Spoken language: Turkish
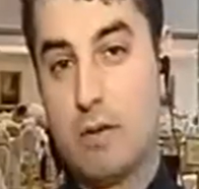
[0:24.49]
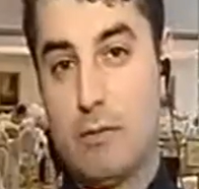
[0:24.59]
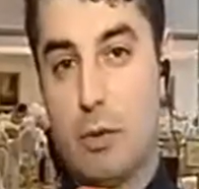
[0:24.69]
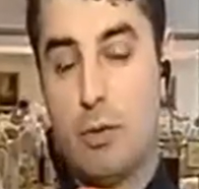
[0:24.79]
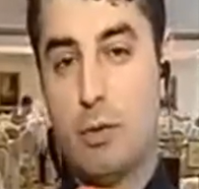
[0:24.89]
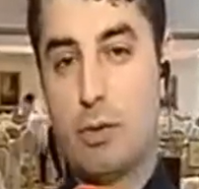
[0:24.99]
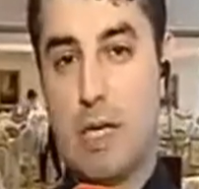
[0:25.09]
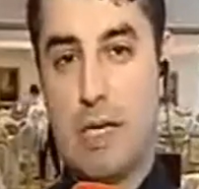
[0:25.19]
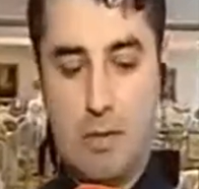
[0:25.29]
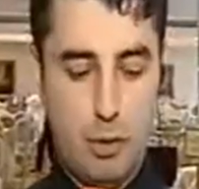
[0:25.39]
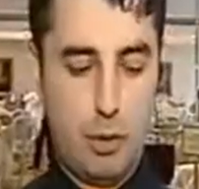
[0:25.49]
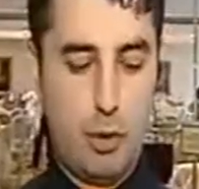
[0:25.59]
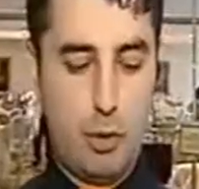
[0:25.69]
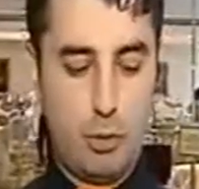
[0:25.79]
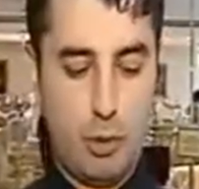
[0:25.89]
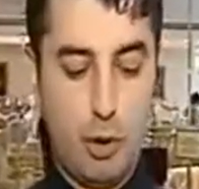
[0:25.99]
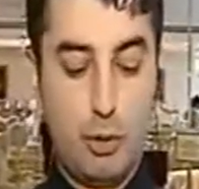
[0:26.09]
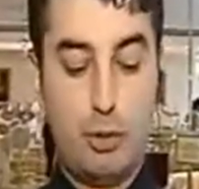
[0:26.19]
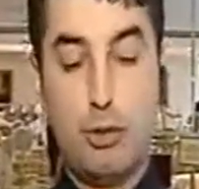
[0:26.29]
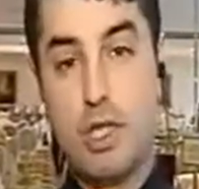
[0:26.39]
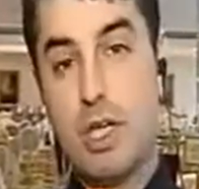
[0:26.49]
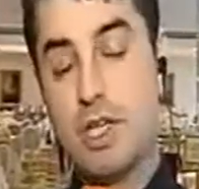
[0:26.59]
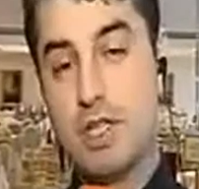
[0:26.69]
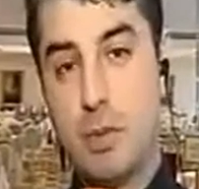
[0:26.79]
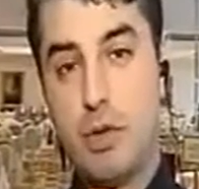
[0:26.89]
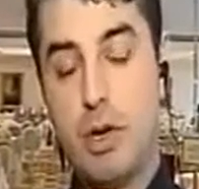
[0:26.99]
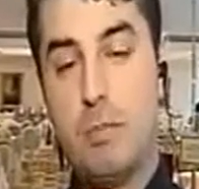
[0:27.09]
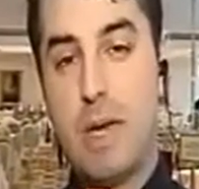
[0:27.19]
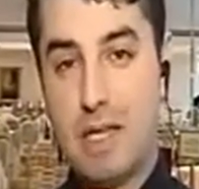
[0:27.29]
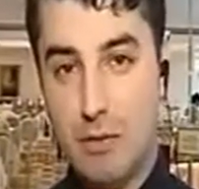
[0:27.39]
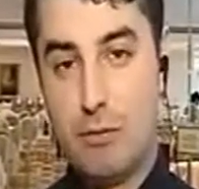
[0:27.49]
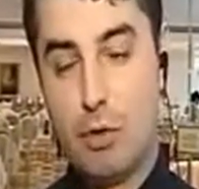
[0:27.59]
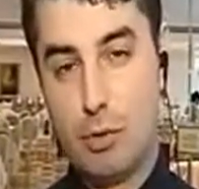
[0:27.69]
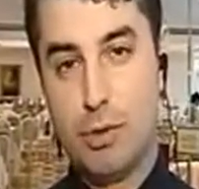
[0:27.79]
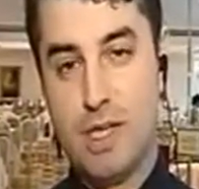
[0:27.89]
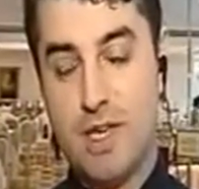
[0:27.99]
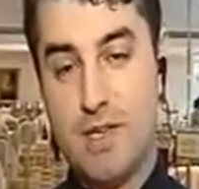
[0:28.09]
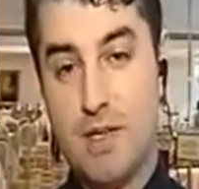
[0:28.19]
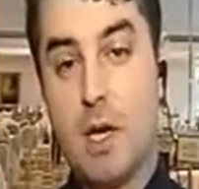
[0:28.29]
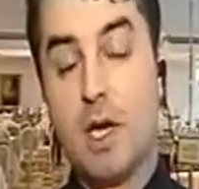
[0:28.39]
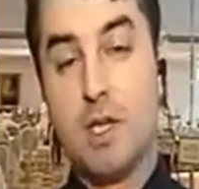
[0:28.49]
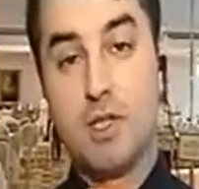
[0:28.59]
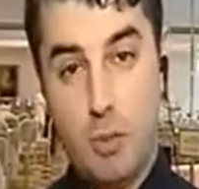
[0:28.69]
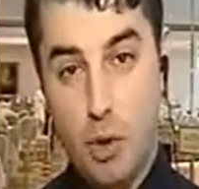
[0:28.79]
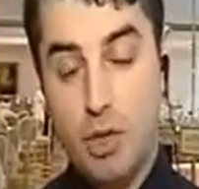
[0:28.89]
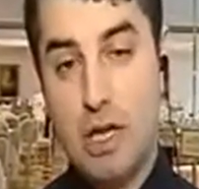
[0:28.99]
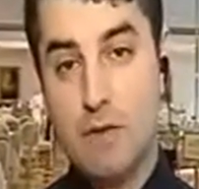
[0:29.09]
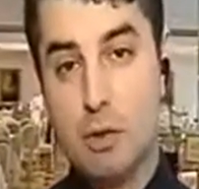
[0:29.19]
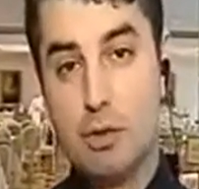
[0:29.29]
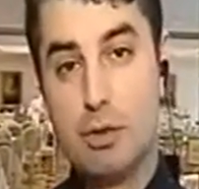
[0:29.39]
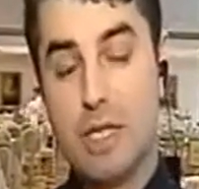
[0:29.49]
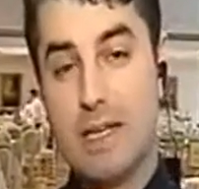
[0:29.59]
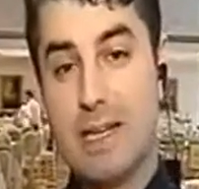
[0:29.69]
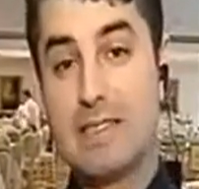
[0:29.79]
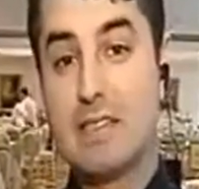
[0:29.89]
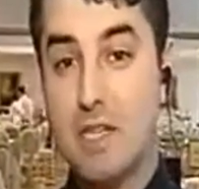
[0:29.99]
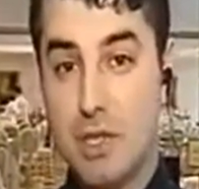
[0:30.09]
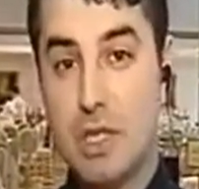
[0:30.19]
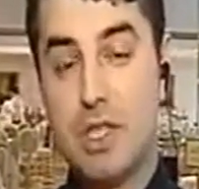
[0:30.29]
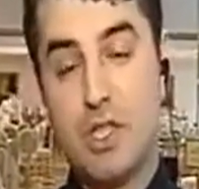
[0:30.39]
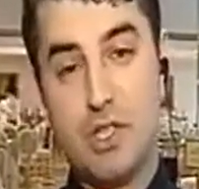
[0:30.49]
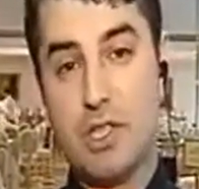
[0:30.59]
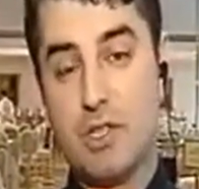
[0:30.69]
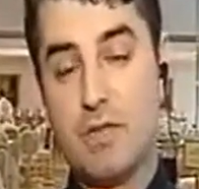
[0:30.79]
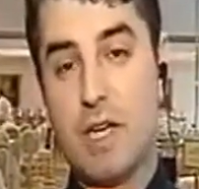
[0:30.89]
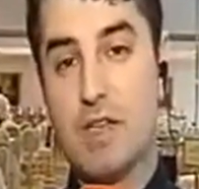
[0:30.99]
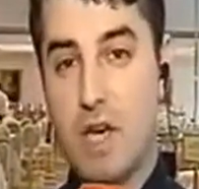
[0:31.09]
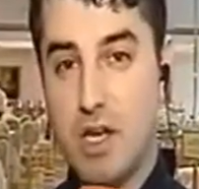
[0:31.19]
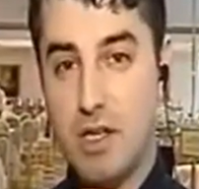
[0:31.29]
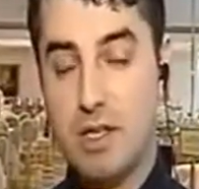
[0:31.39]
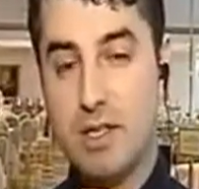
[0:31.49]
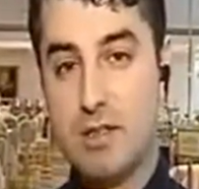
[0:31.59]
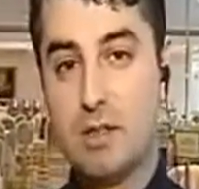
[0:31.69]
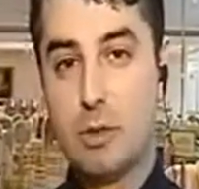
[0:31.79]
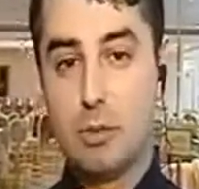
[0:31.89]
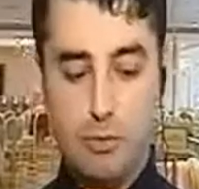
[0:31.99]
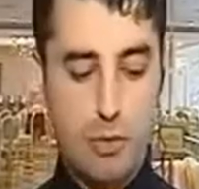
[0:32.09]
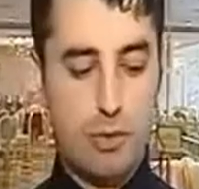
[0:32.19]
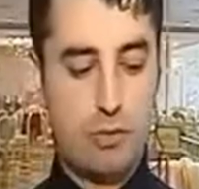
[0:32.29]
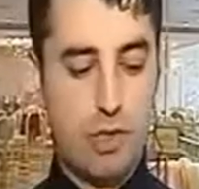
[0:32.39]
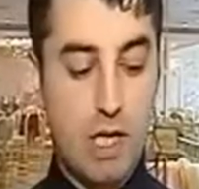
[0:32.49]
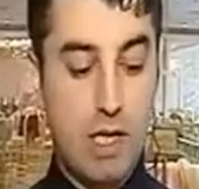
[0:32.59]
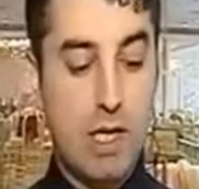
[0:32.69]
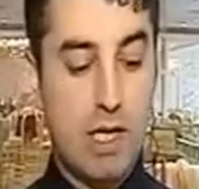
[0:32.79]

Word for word: platformunun düzenlemiş olduğu Türkiye-Japonya Medya Forumundayız. Japonya'dan ve Türkiye'den seçkin gazeteci ve yazarların katıldığı bu forumda